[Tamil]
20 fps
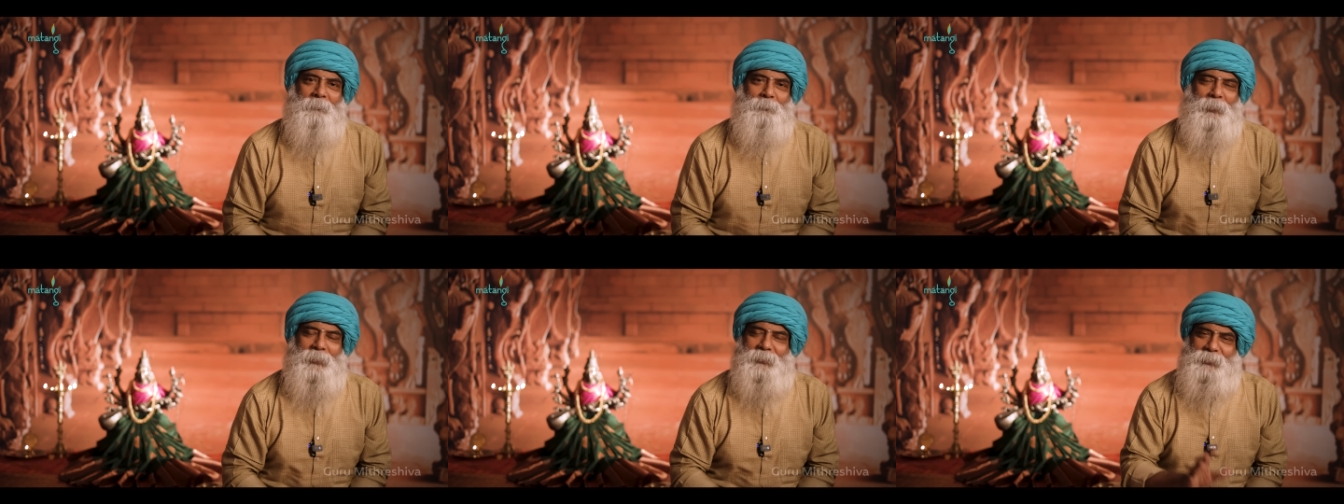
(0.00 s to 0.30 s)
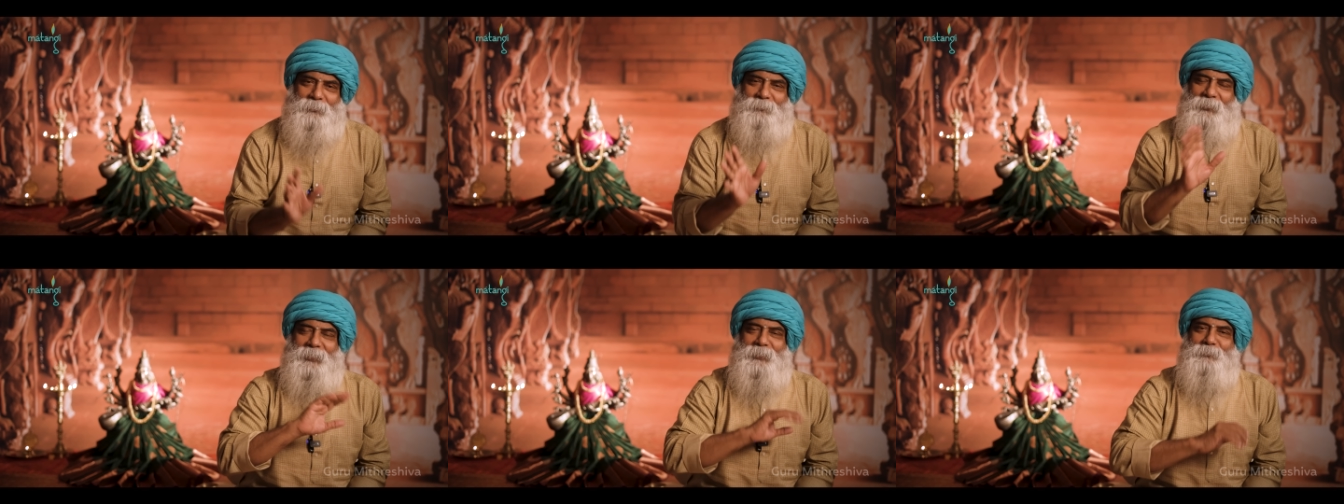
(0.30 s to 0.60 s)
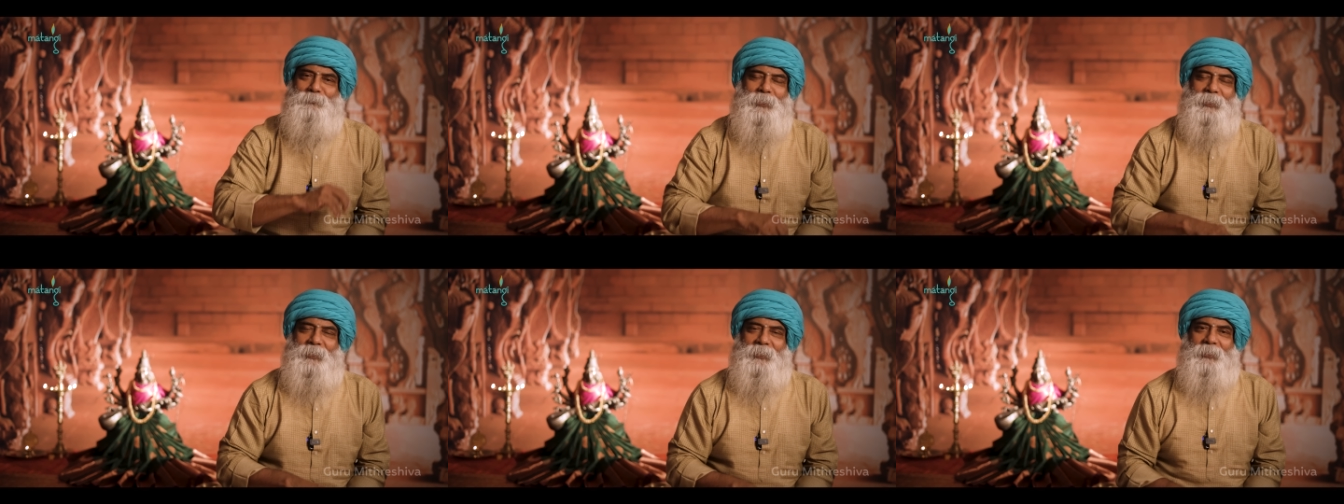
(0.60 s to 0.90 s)
பற்று
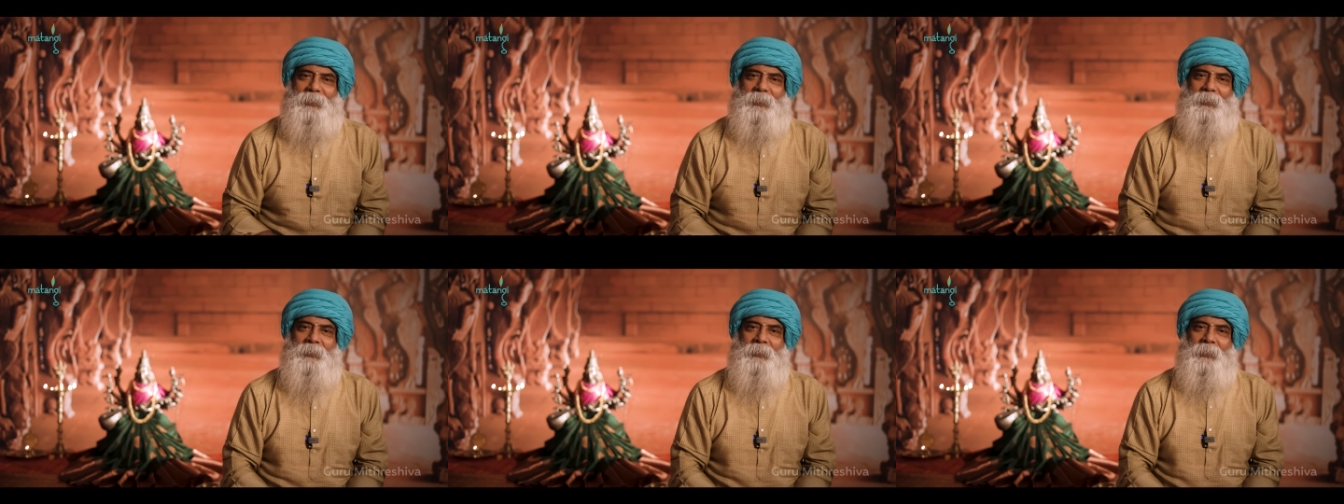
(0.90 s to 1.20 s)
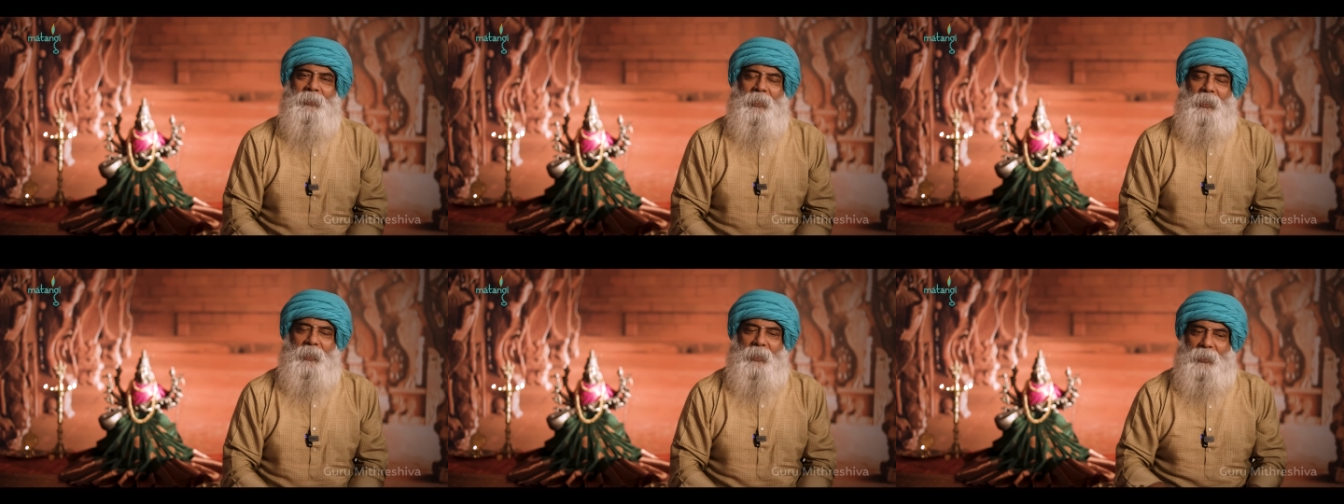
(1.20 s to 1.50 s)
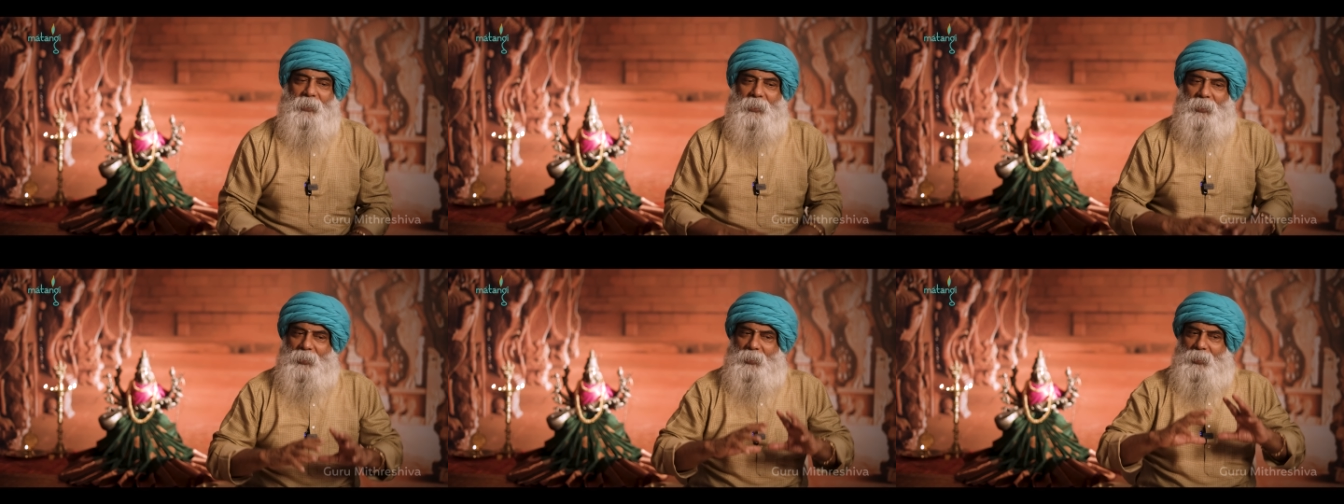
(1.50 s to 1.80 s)
வைக்க மாட்டீங்க
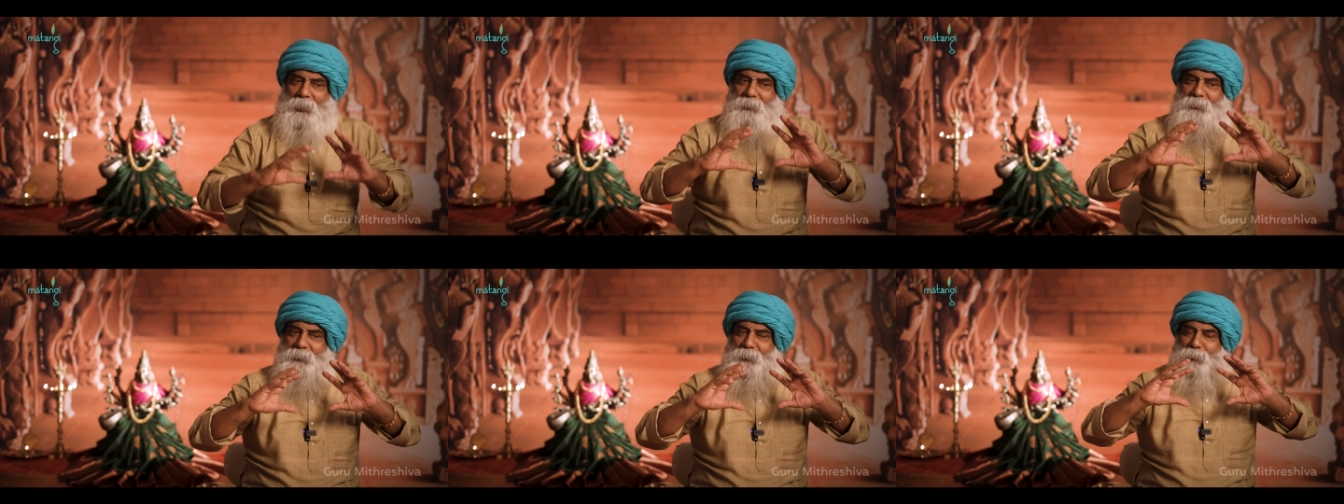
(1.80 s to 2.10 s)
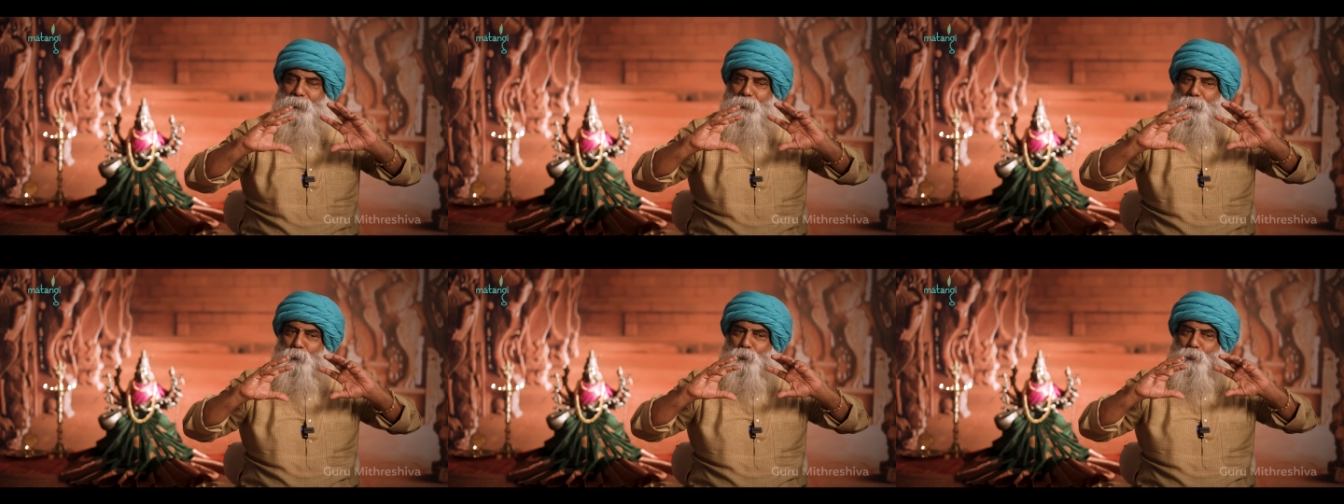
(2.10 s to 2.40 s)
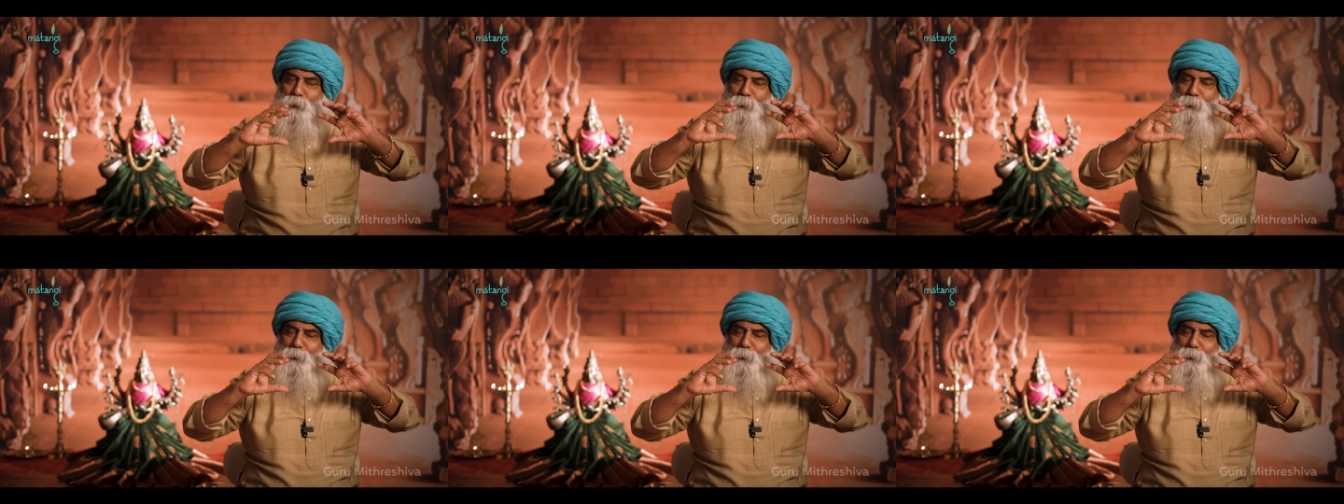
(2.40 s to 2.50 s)
ஆனால் இந்த